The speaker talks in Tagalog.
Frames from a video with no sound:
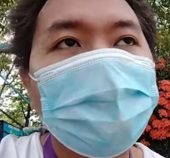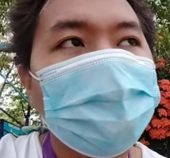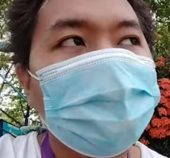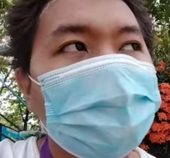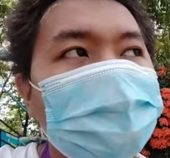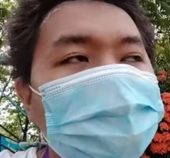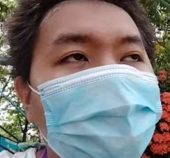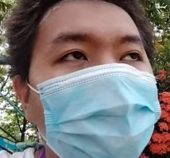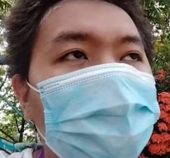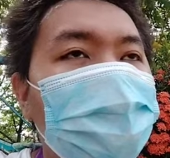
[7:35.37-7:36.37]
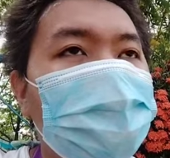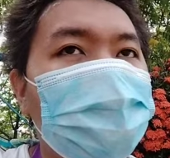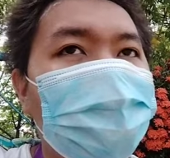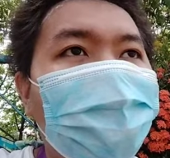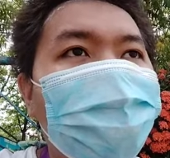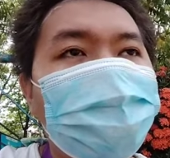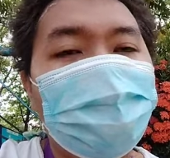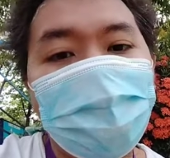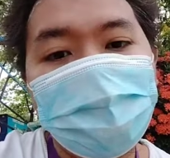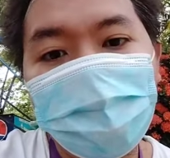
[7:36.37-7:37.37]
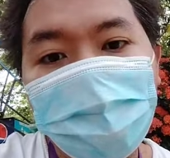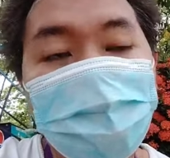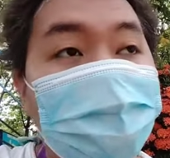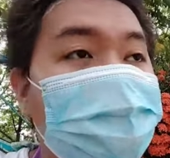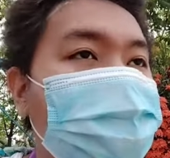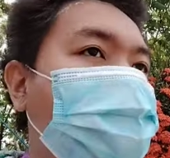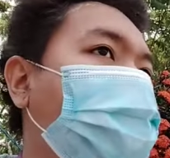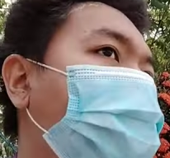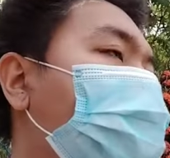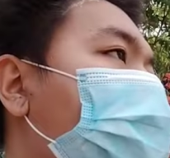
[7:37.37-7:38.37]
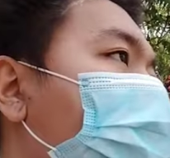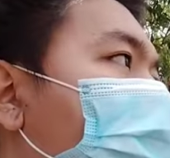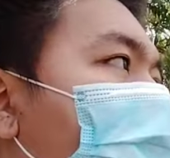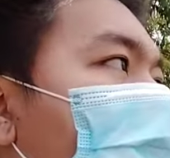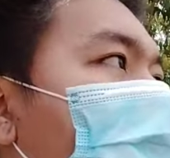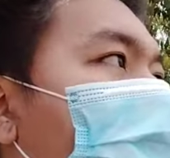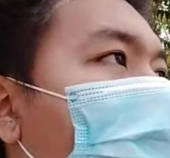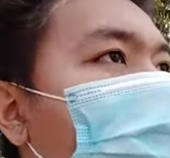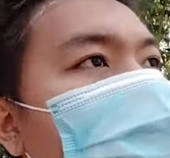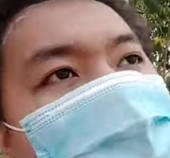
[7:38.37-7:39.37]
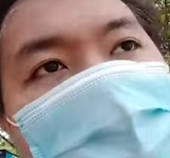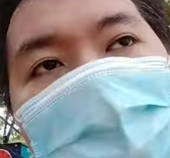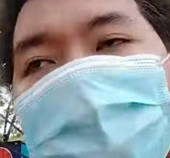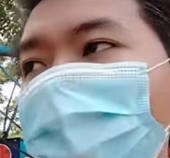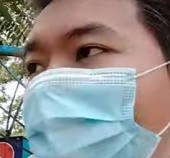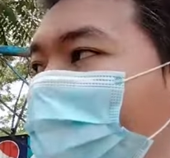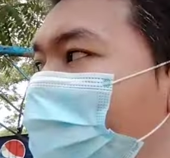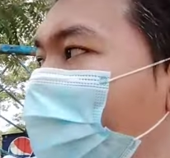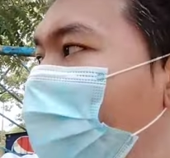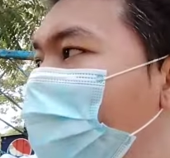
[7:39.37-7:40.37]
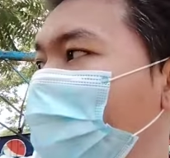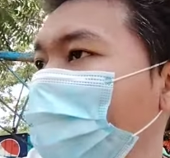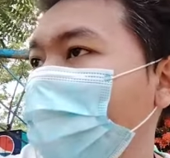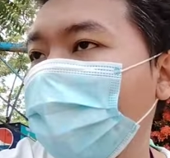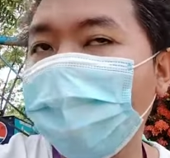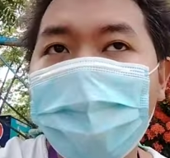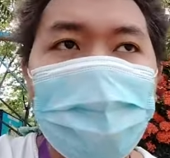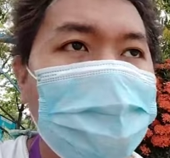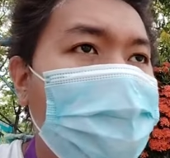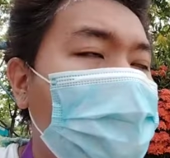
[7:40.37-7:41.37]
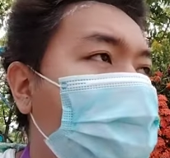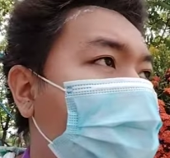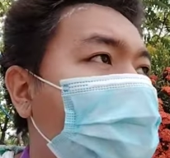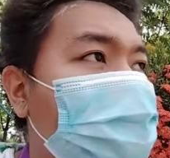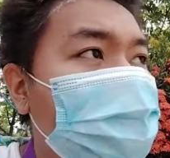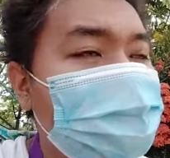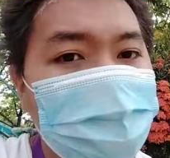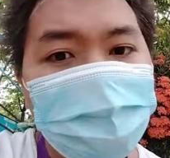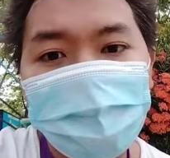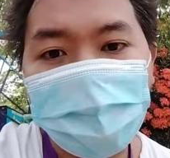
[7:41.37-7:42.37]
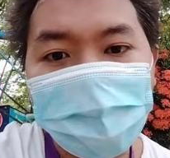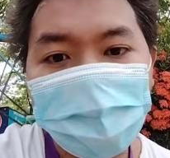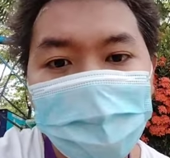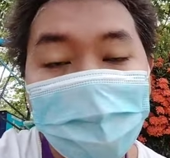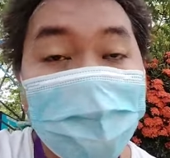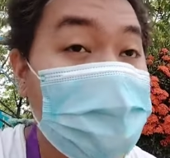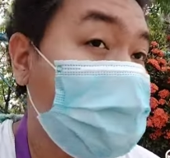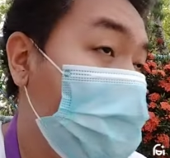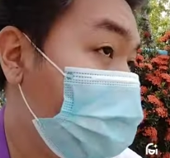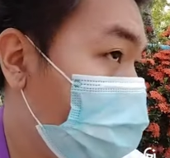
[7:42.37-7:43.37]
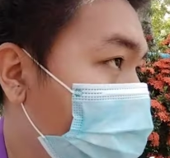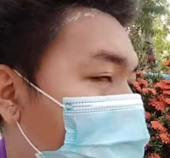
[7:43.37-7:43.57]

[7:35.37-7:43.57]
uh, uh, sa may unahan to sa Roas Boulevard I don't I don't know kung Ross Boulevard pagyapon to or Ross Boulevard extension